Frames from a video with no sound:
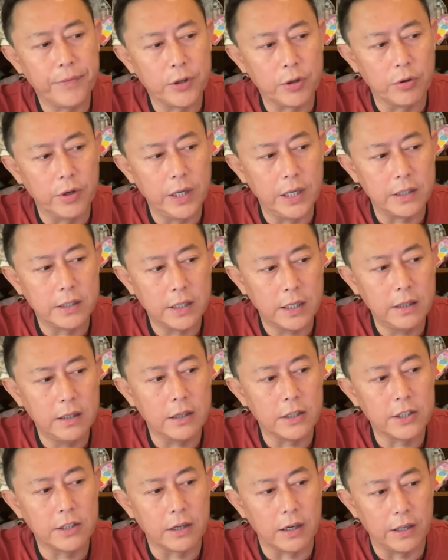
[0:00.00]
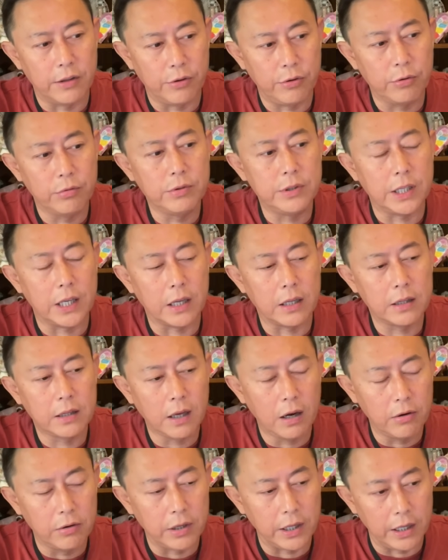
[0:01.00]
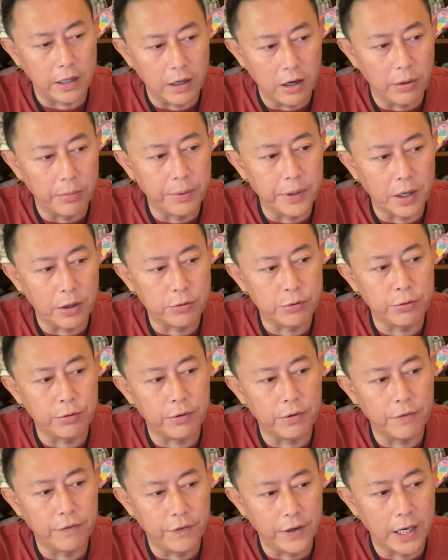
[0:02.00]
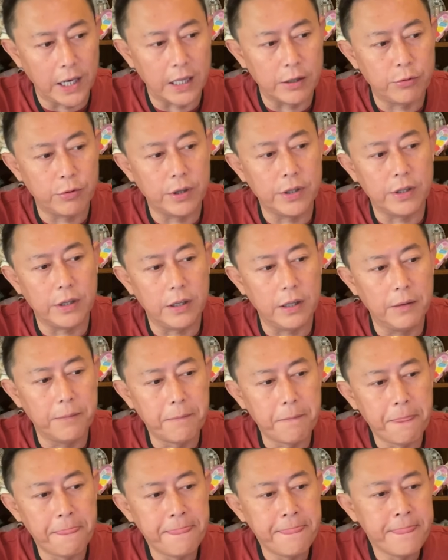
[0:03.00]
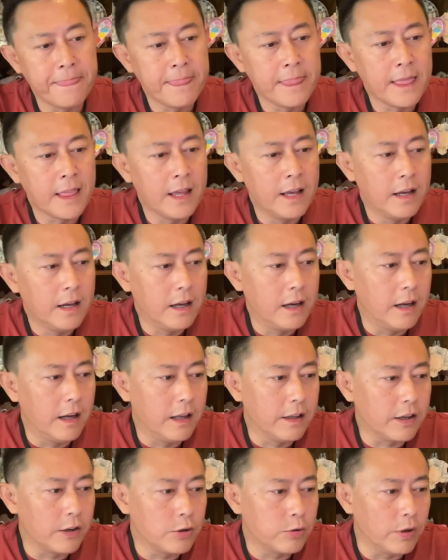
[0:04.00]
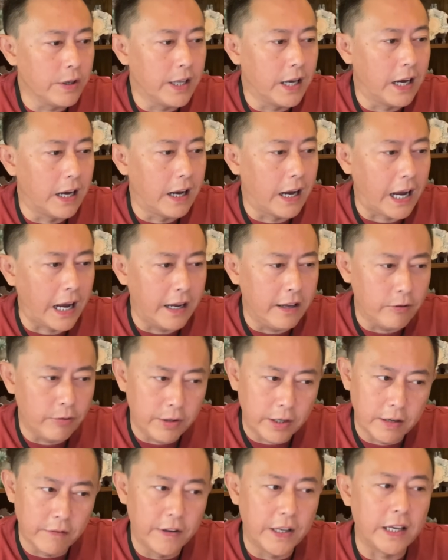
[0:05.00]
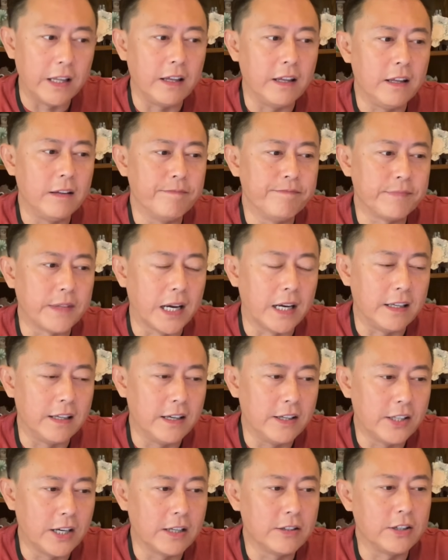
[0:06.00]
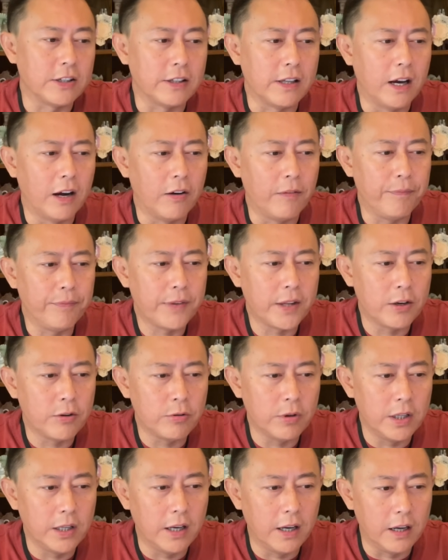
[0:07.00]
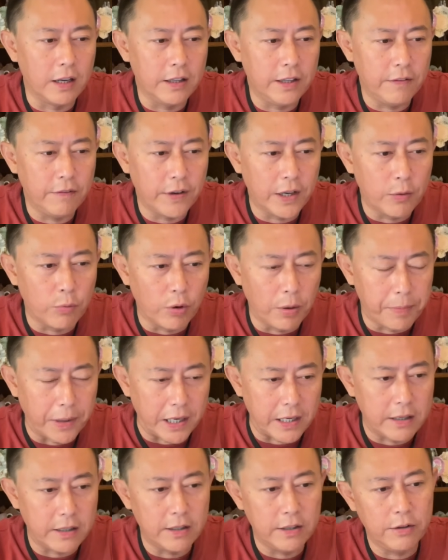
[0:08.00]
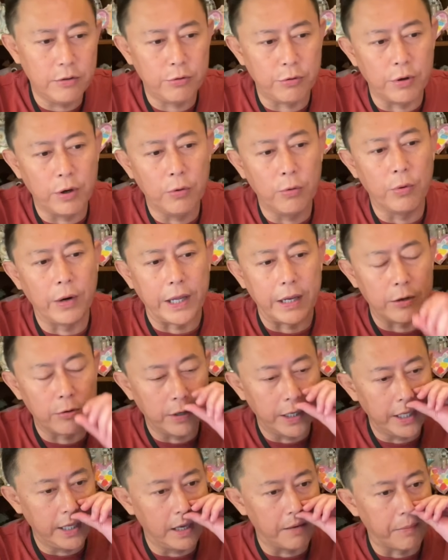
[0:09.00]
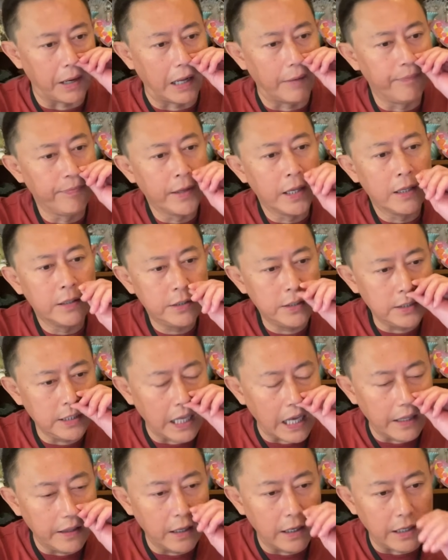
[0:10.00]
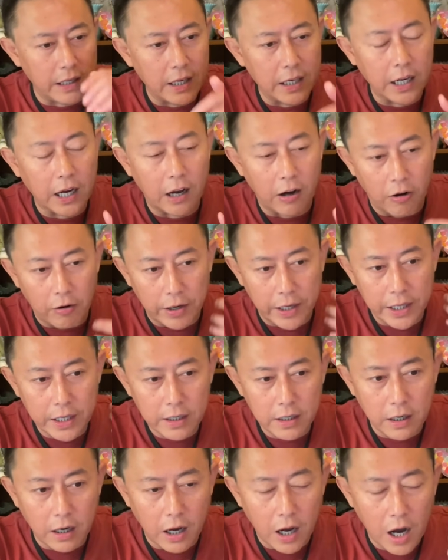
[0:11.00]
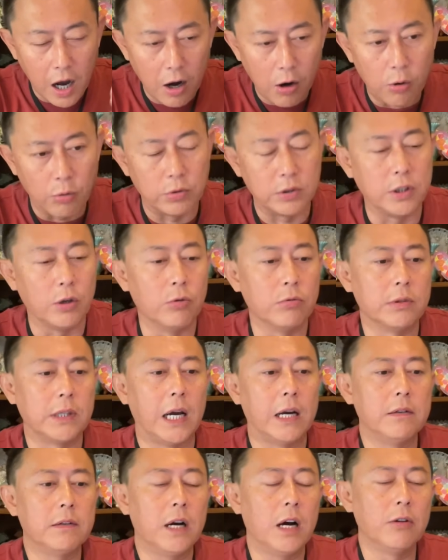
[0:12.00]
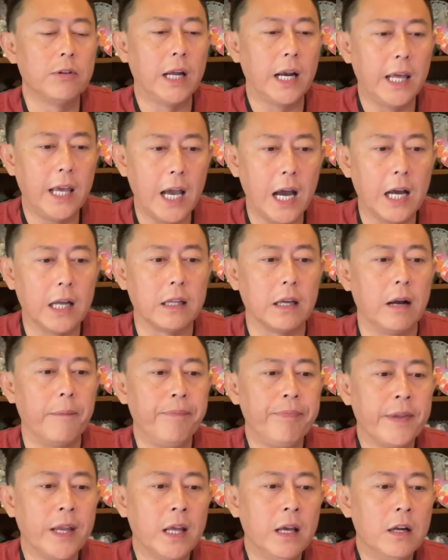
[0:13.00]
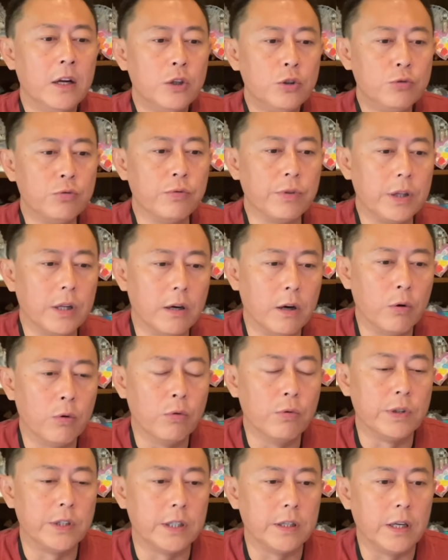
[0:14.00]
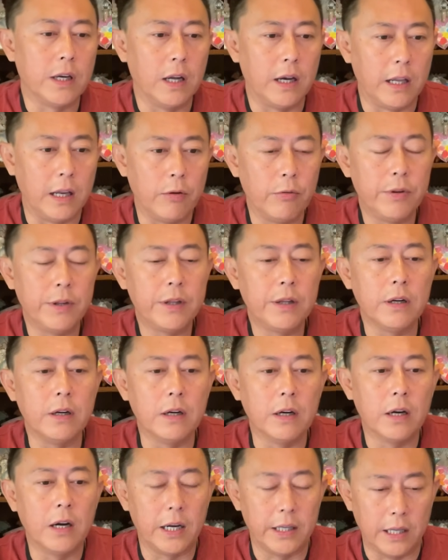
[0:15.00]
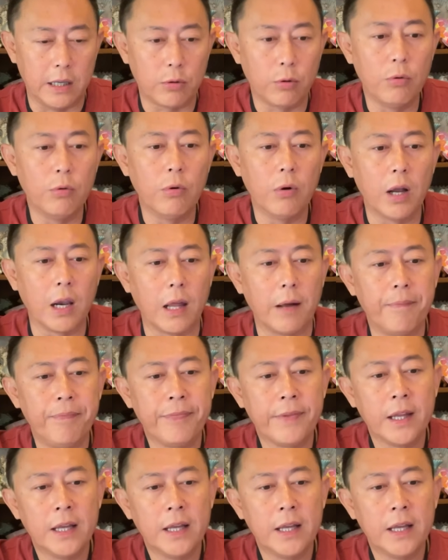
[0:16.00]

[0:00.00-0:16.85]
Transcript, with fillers: 所以真的是很纠结，到底要不要去芬兰学习？呃，他说呢，还有一个问题啊，也想请教。他说呢，因为我本身学护理专业嘛，今年呢也考了一个澳洲的、澳大利亚的注册护士的理论资格啊，也通过了。